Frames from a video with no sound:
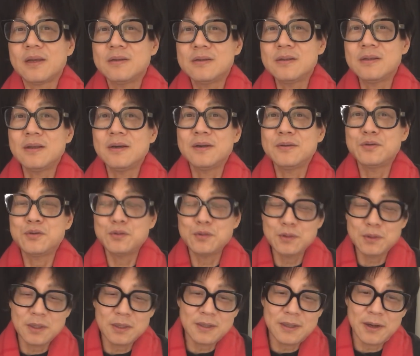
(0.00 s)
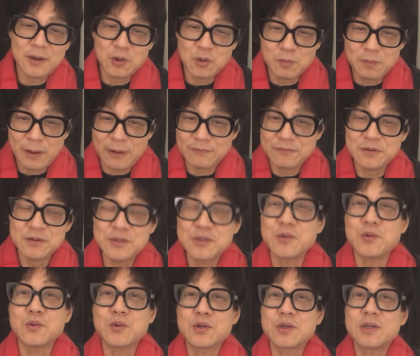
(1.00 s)
真的，去年大概有百分之
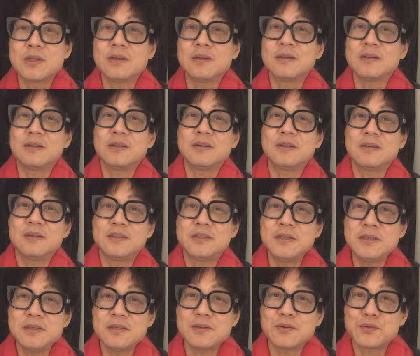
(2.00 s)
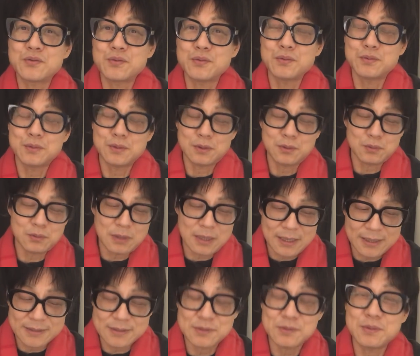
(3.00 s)
九十的这个经济的数据都是
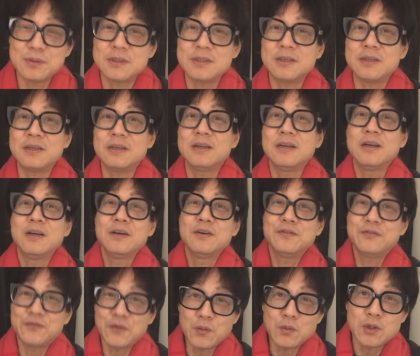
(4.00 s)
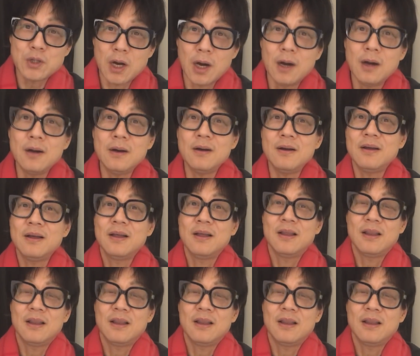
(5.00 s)
来自于这个封城。